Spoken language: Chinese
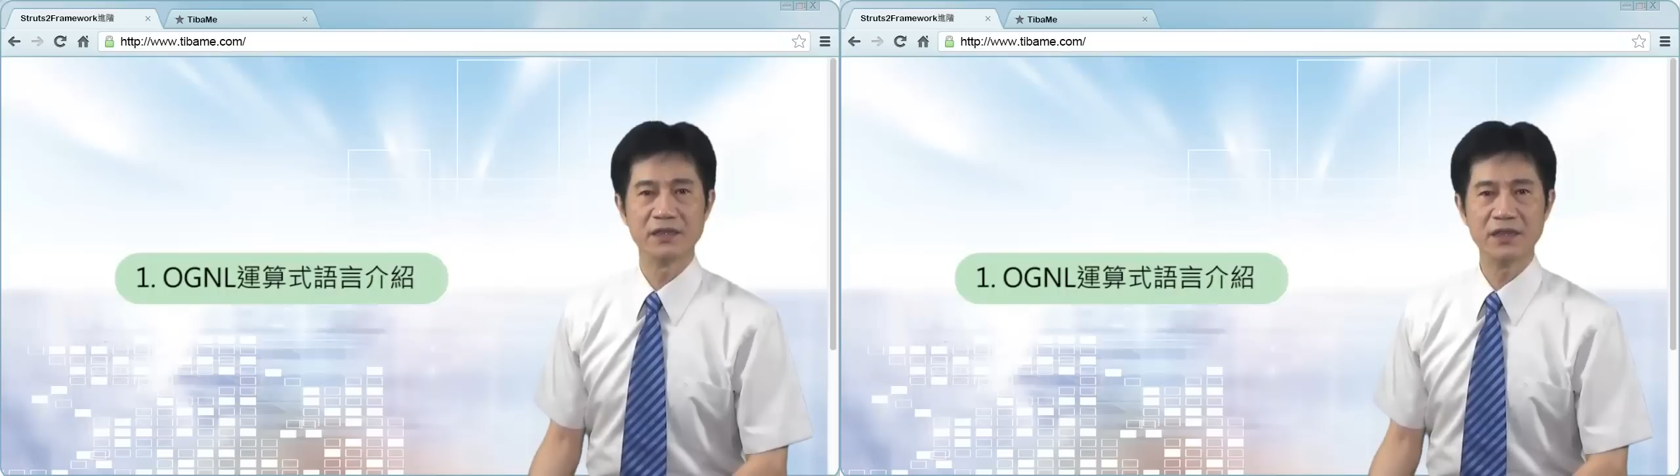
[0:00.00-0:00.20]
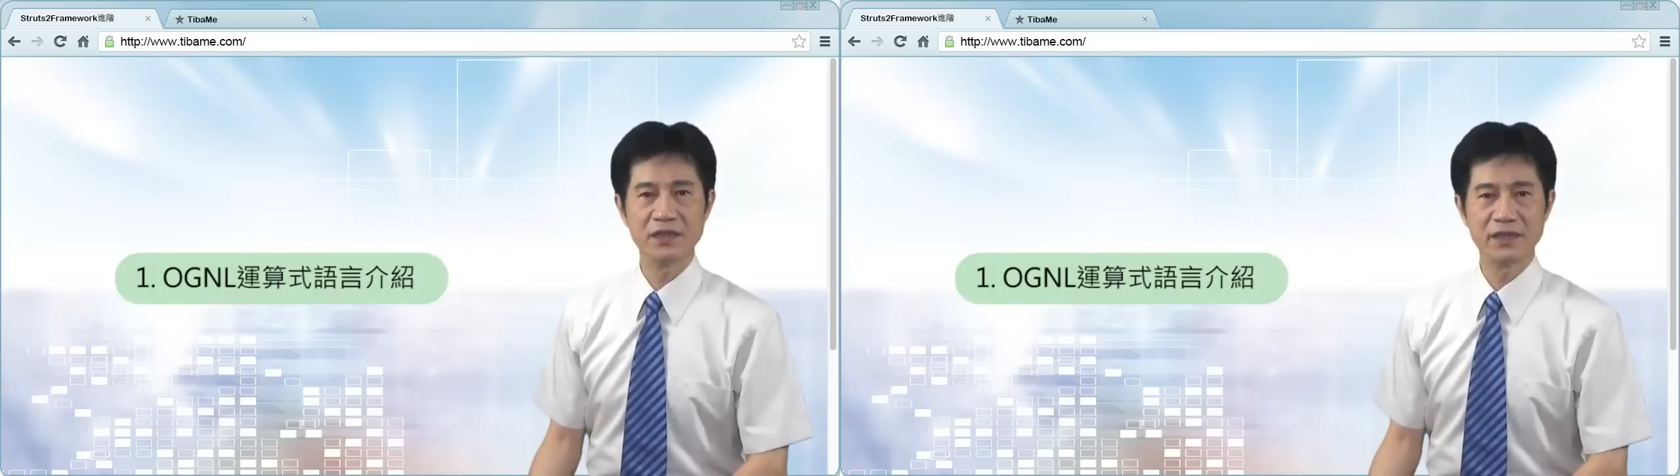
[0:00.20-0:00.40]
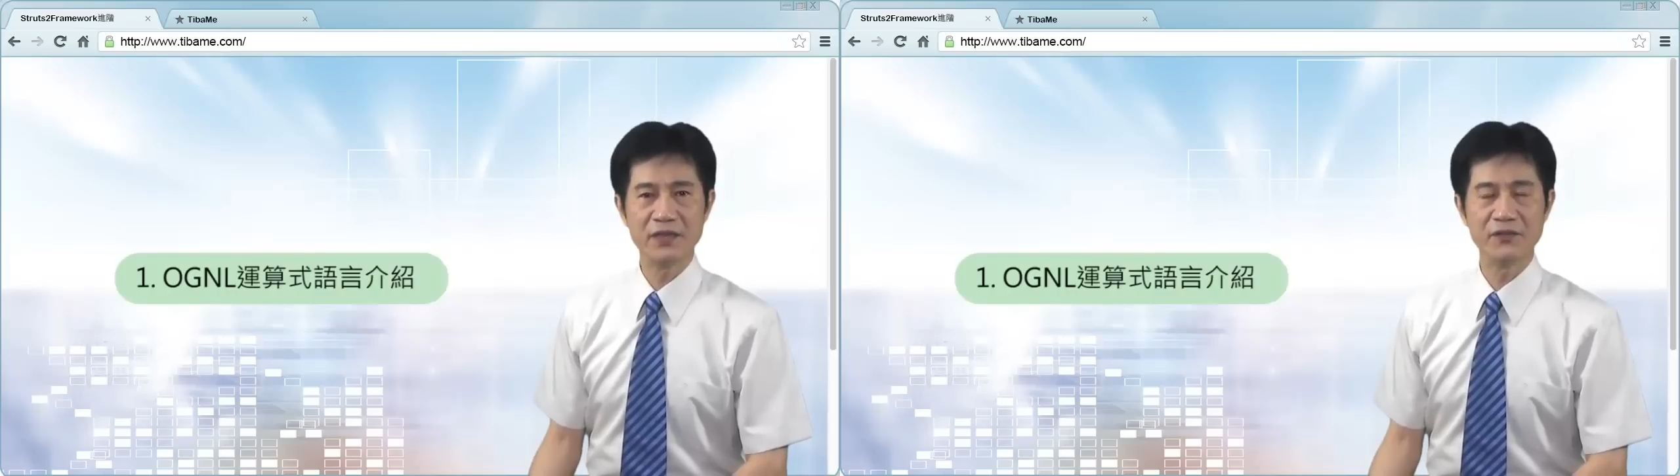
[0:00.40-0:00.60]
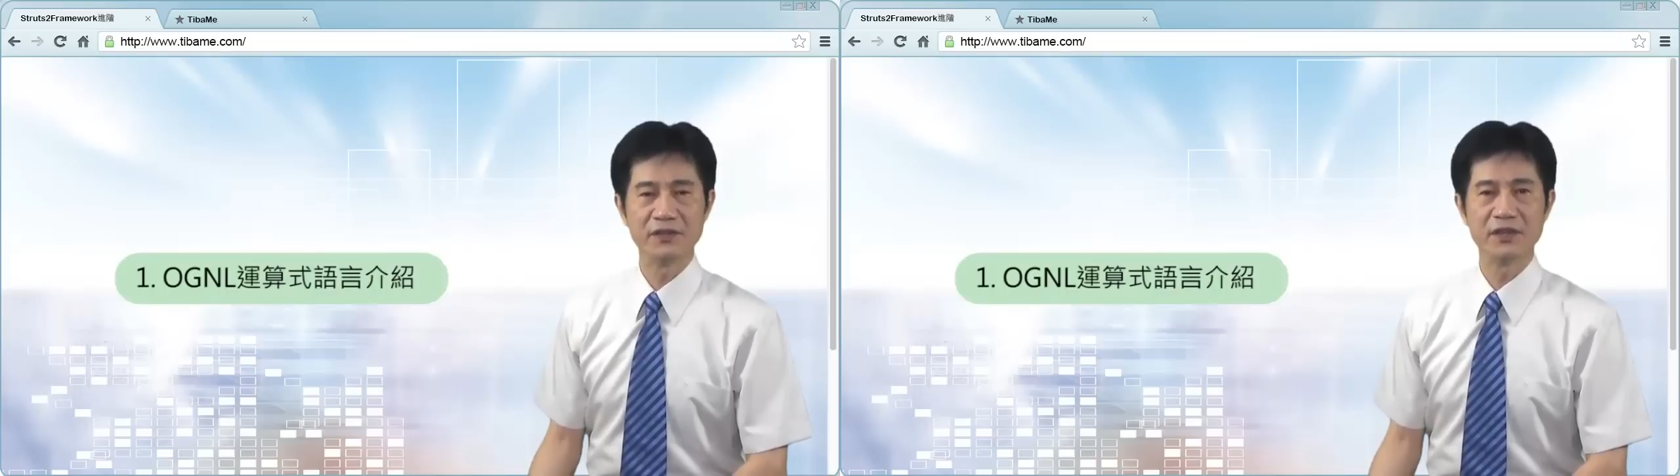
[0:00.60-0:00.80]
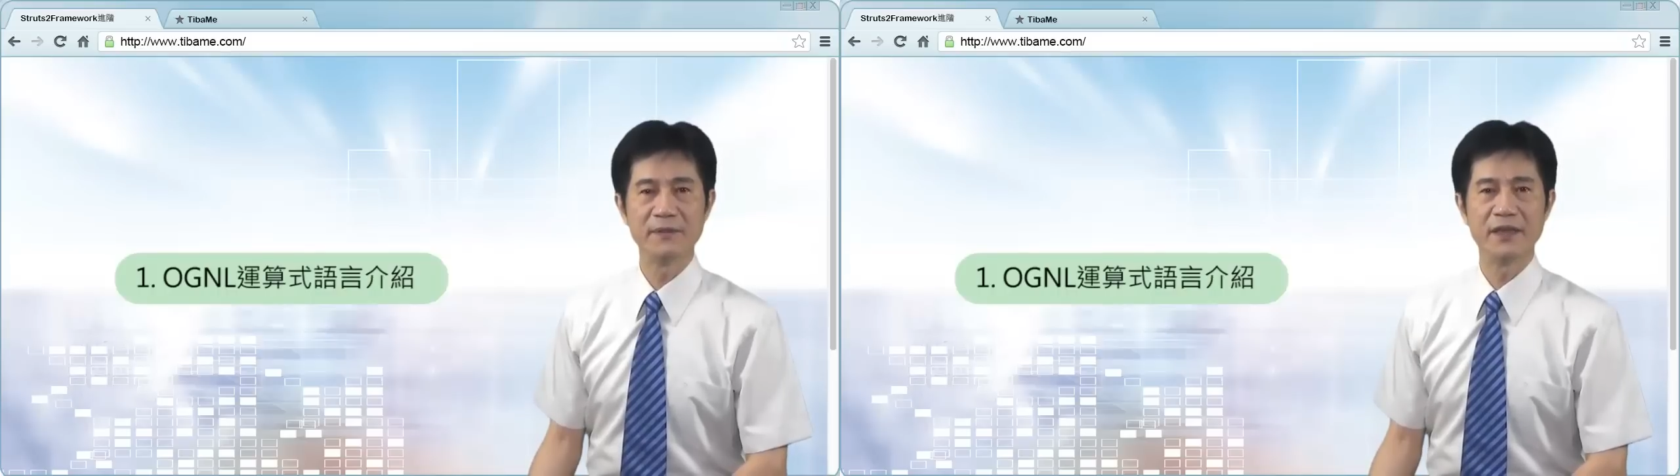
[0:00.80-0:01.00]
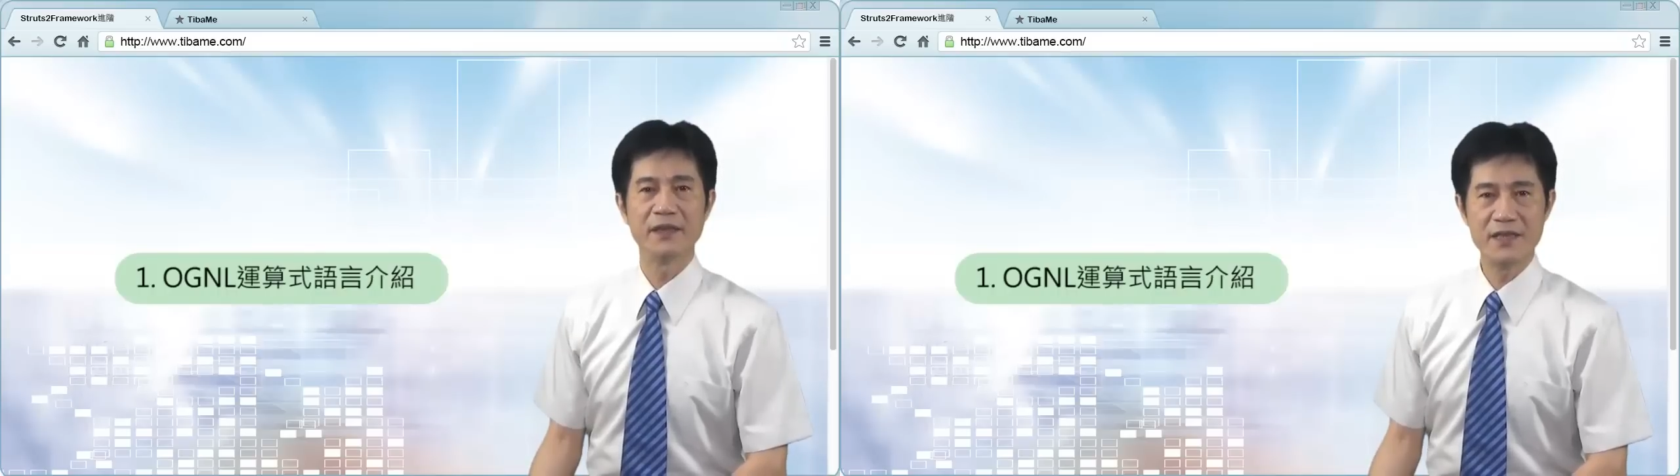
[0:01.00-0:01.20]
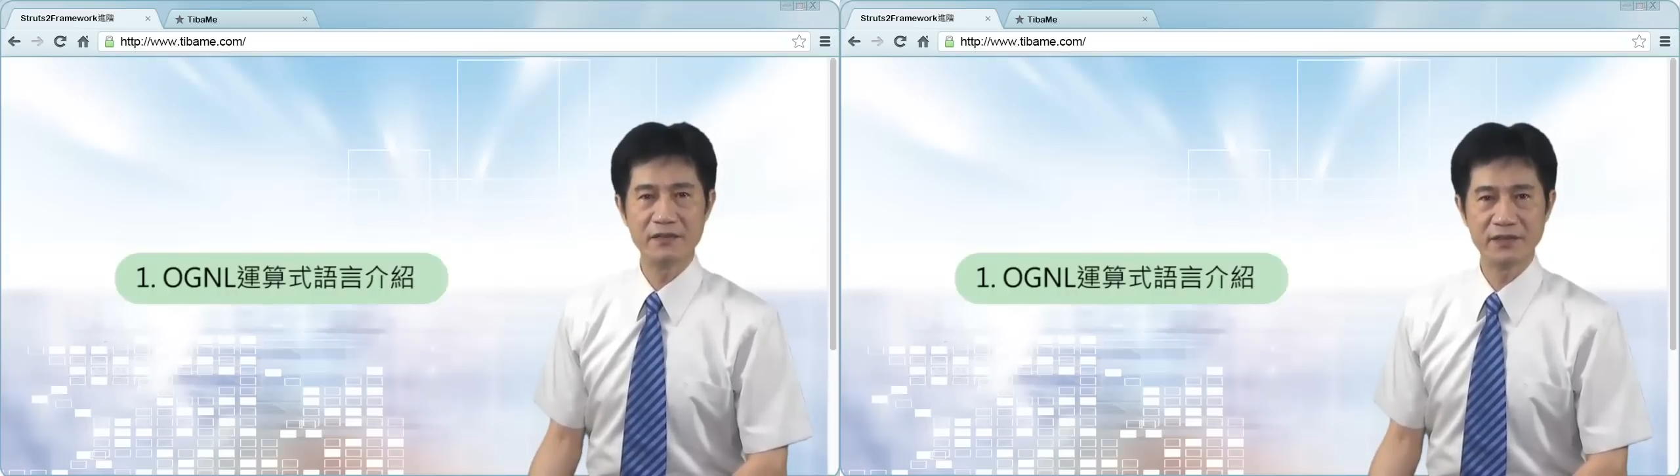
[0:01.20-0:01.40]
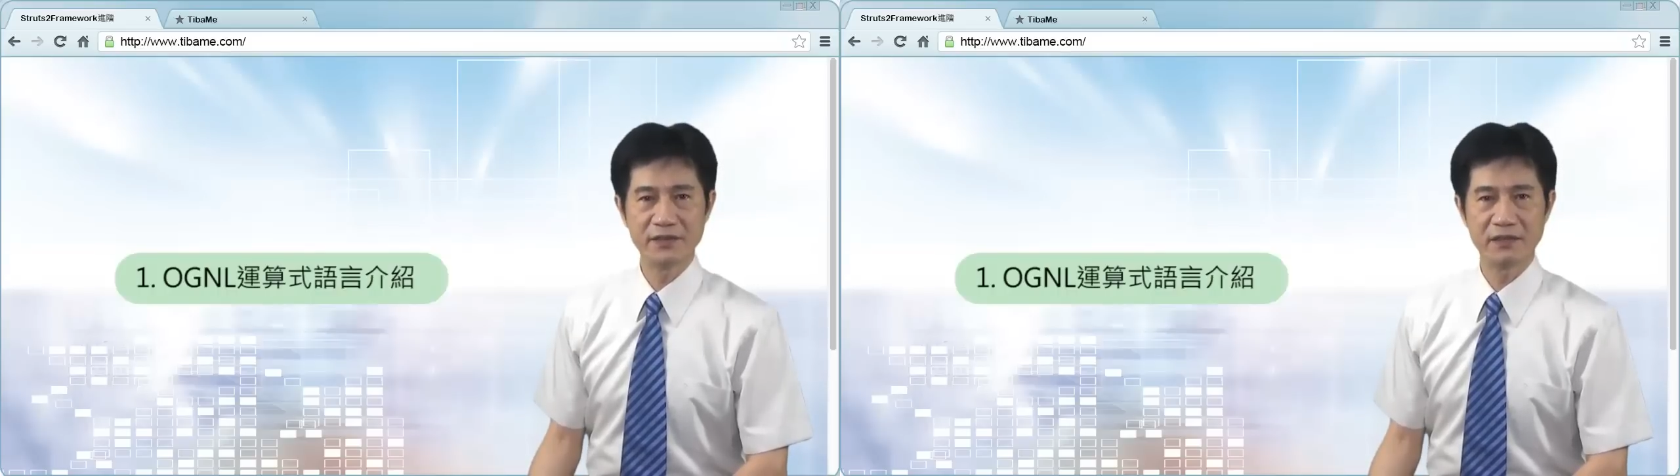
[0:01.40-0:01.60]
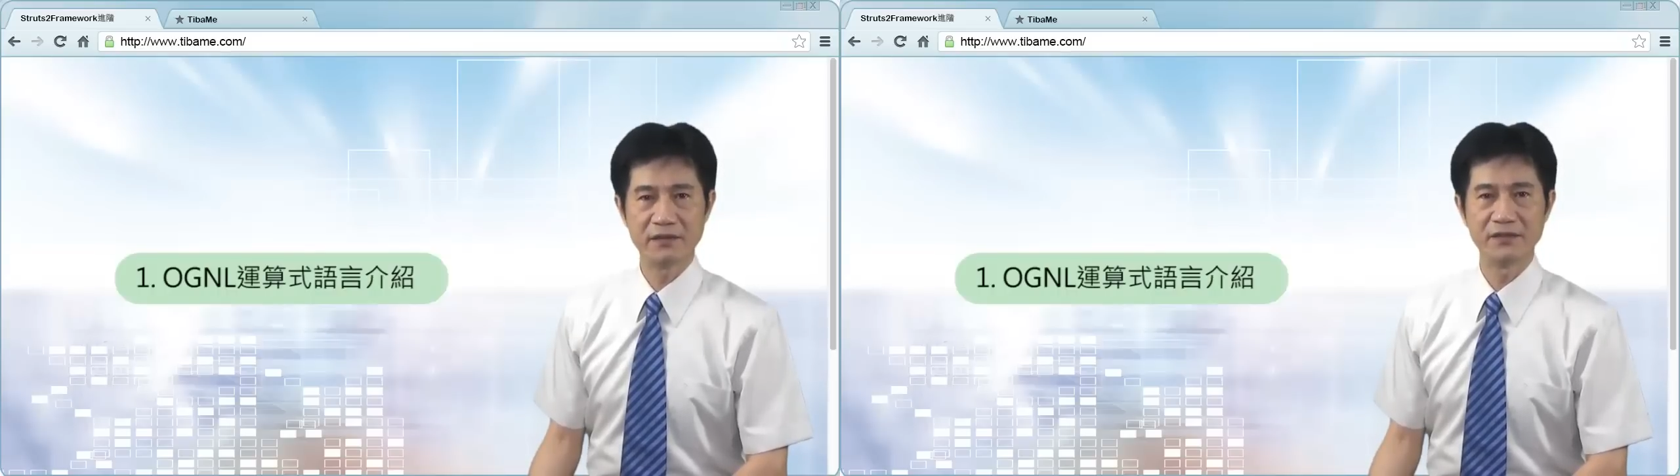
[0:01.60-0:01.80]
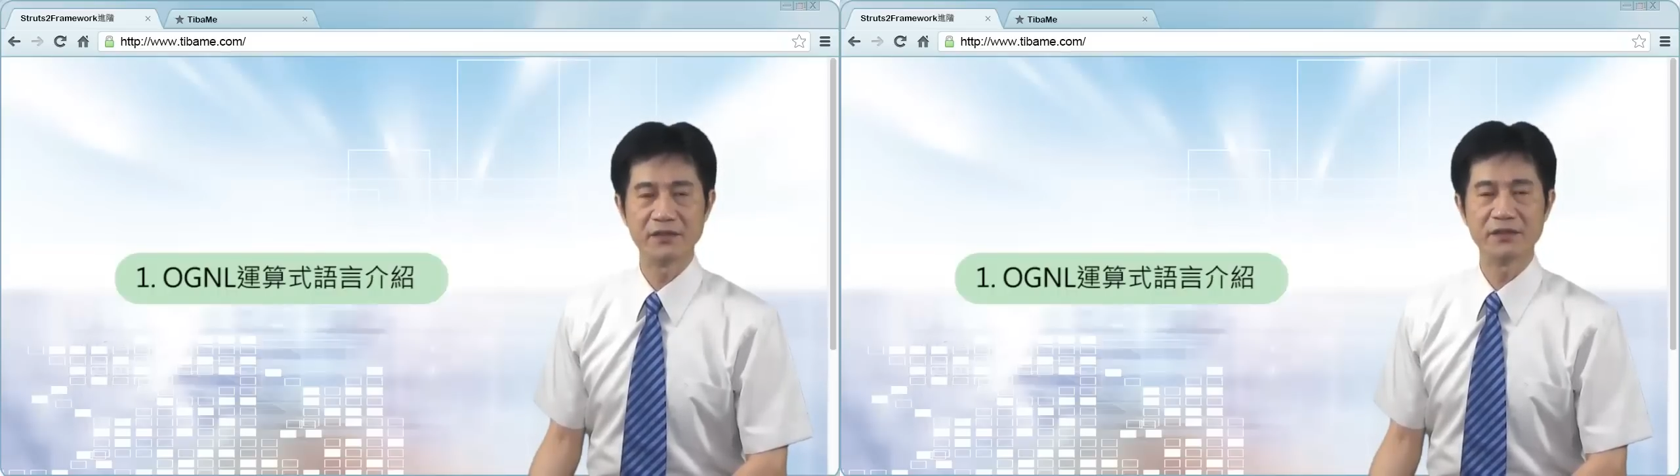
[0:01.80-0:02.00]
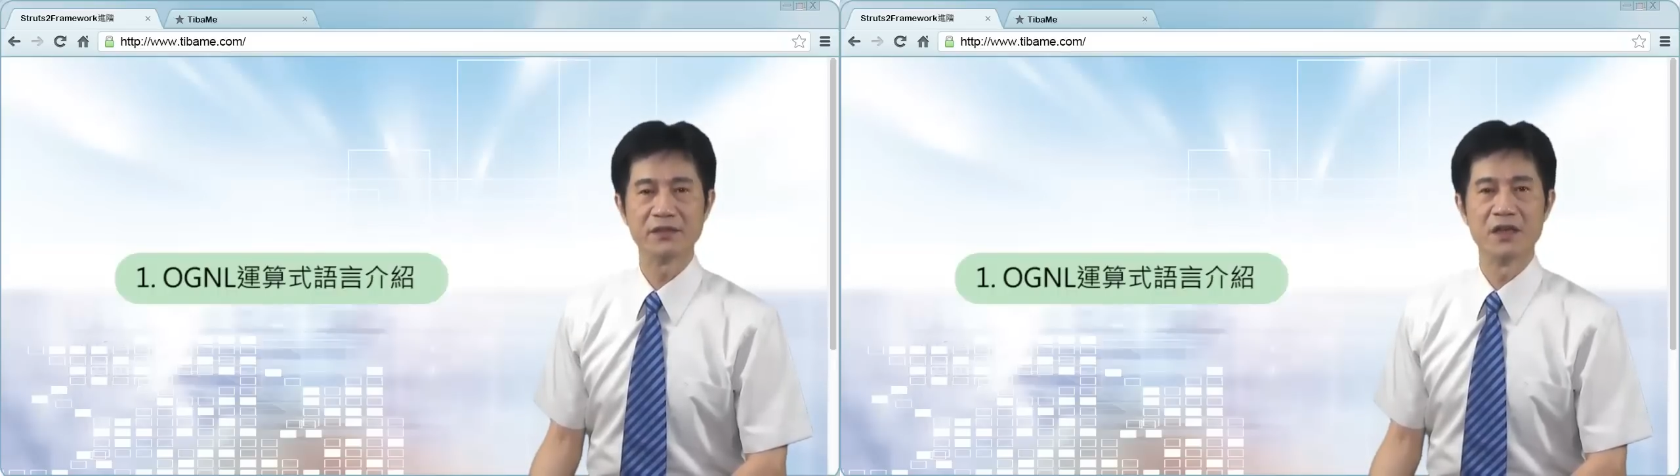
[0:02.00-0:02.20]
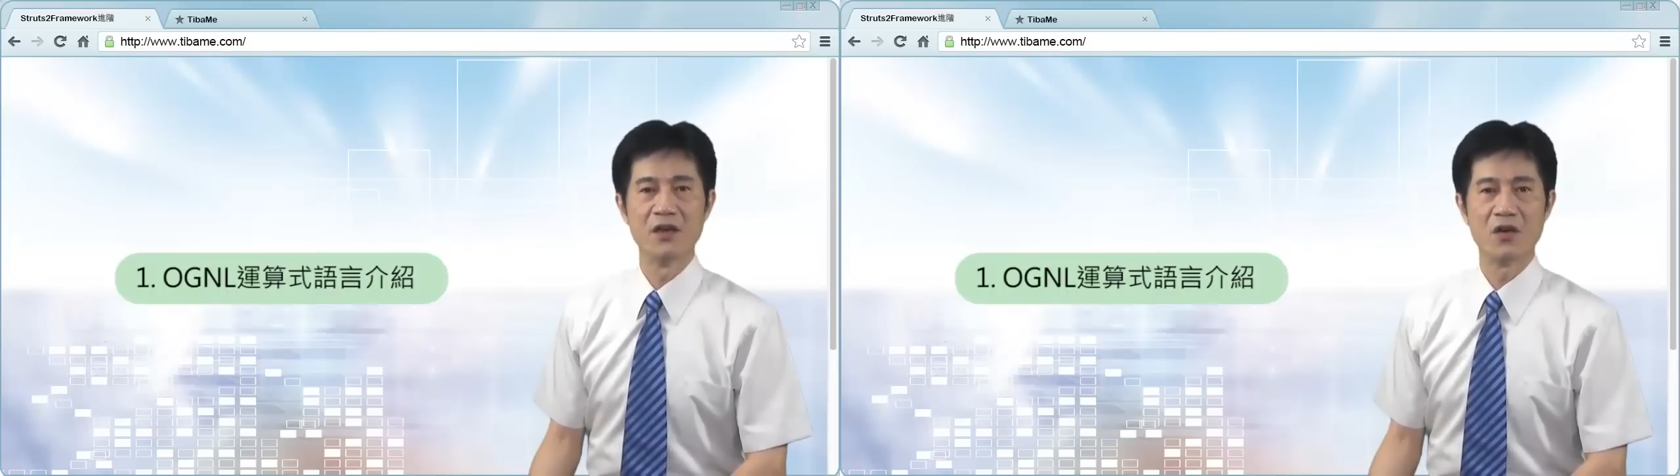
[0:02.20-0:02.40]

第一个单元这边要介绍的就是